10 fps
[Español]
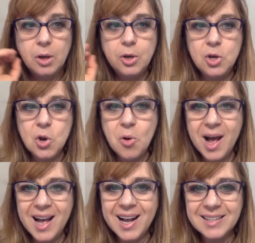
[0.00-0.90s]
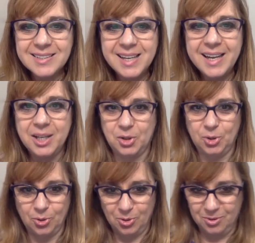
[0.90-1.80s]
No hagas
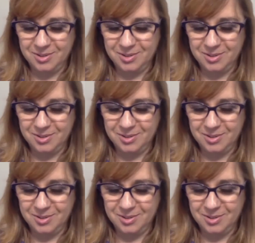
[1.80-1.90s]
esto.